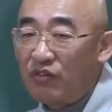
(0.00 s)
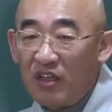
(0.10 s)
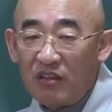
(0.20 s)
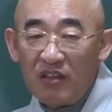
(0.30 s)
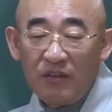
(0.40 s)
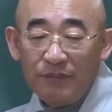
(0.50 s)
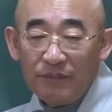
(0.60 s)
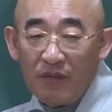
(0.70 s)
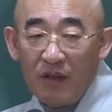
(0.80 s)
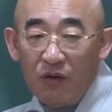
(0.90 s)
어떻게 돼요?
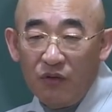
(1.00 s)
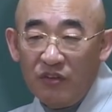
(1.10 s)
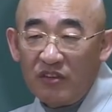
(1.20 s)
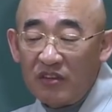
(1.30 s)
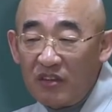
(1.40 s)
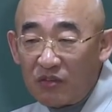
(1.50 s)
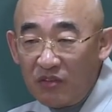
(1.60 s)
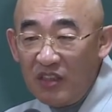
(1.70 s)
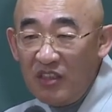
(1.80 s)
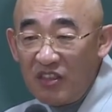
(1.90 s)
온정이
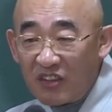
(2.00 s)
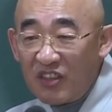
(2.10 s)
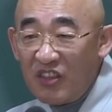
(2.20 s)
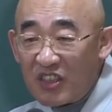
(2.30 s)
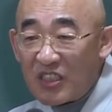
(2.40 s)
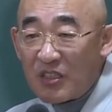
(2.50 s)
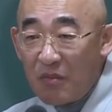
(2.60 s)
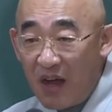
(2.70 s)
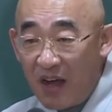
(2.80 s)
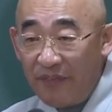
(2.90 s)
있고 인정이
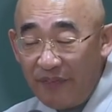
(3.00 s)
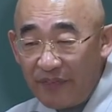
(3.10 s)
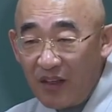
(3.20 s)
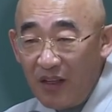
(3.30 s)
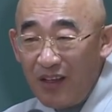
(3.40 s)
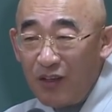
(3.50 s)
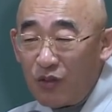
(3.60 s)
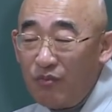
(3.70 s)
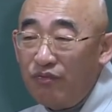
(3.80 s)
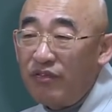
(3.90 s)
있지만
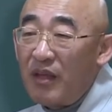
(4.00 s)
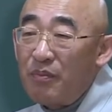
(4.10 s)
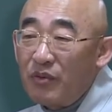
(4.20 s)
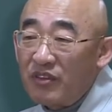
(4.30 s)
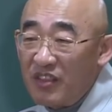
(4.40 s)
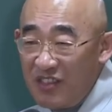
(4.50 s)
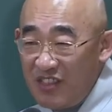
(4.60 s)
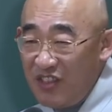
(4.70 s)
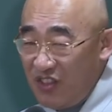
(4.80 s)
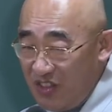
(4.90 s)
또 무대뽀적인
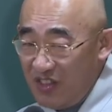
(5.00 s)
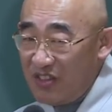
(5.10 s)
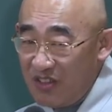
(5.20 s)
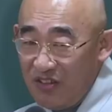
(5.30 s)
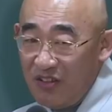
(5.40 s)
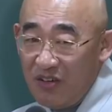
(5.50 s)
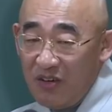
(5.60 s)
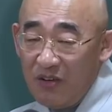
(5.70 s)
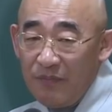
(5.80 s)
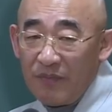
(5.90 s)
기질이
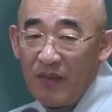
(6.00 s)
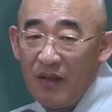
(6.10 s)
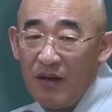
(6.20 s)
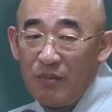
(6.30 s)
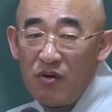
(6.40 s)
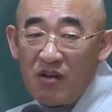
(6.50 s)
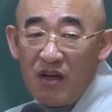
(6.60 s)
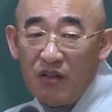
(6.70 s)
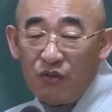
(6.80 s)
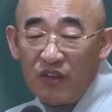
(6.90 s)
있어요. 어, 봄,
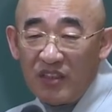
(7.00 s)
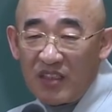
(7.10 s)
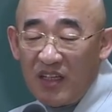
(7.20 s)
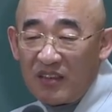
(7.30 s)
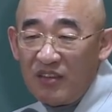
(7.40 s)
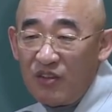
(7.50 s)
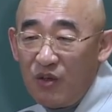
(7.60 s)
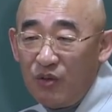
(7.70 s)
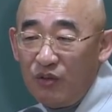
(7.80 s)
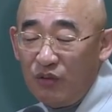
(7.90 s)
가을, 돼지 같은
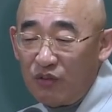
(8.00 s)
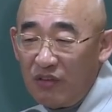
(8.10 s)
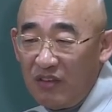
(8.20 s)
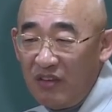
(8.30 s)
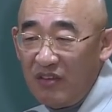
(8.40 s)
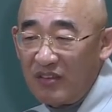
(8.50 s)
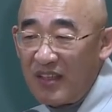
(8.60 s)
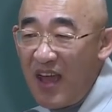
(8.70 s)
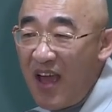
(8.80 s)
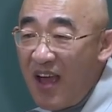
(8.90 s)
경우는 어떻게 돼요?
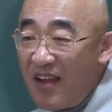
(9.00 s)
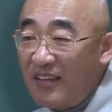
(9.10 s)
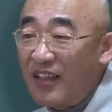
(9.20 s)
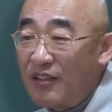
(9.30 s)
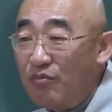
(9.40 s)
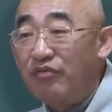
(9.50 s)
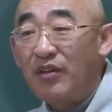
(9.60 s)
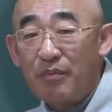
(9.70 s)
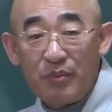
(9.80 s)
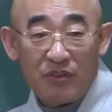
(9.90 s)
상당히
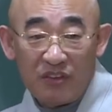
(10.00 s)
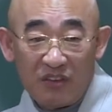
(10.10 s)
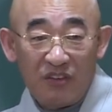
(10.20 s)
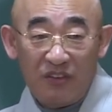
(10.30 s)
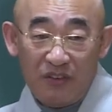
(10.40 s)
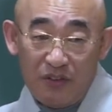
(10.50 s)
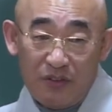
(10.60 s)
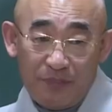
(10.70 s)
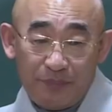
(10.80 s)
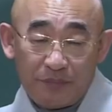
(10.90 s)
무대뽀적이어요.